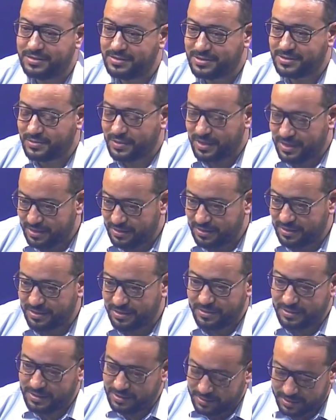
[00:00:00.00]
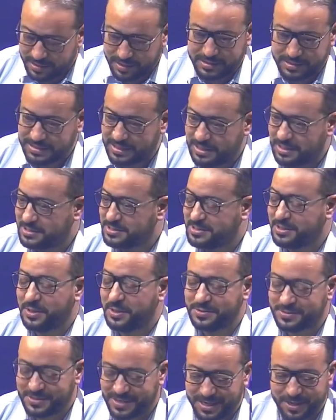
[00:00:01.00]
سؤال لكن
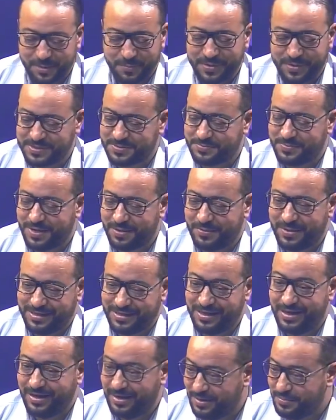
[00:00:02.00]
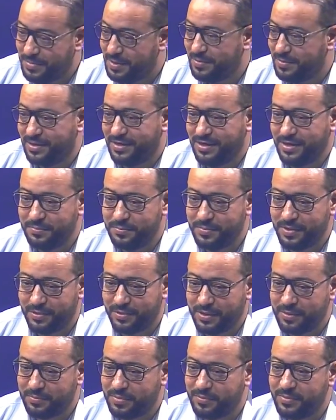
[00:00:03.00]
سلا نمبيش با معناتها اللي نحب نحب
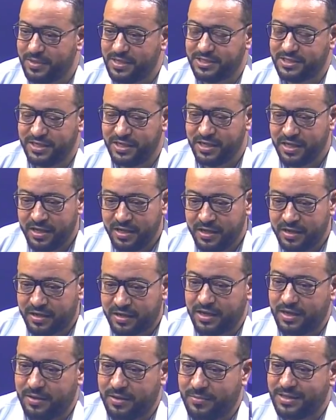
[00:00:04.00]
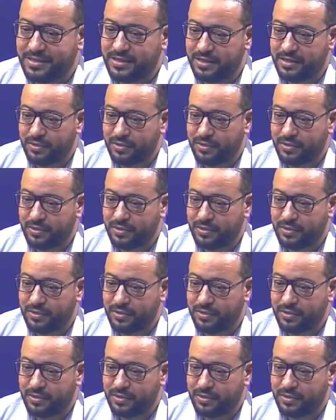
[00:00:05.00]
الاولمبي البيجي كمعناتها